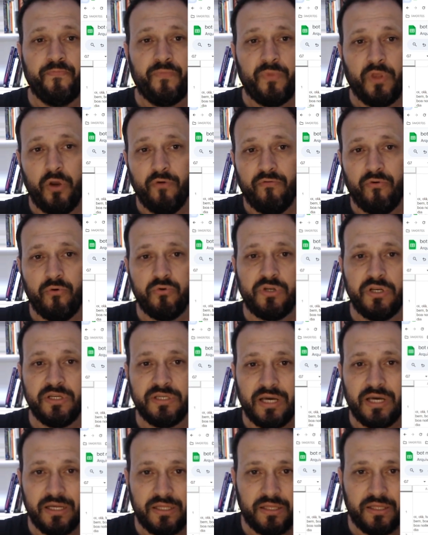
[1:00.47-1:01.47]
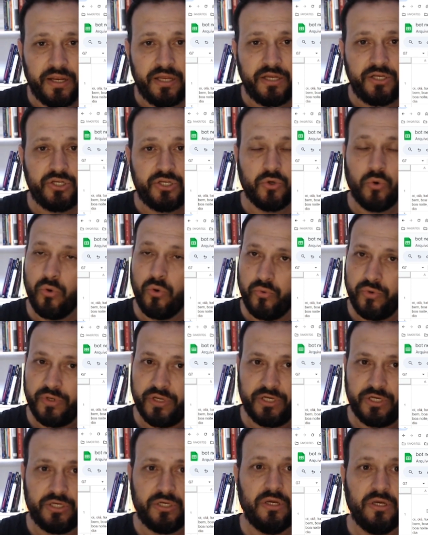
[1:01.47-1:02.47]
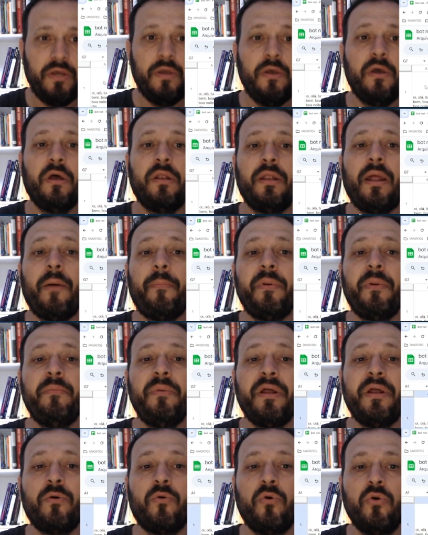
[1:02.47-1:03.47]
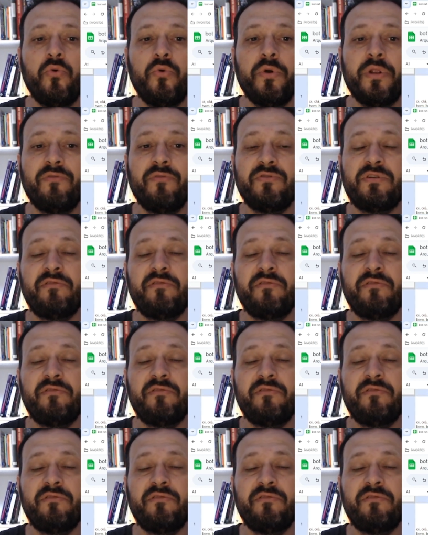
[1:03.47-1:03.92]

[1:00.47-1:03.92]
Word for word: Eu vou utilizar três colunas. Na primeira coluna, você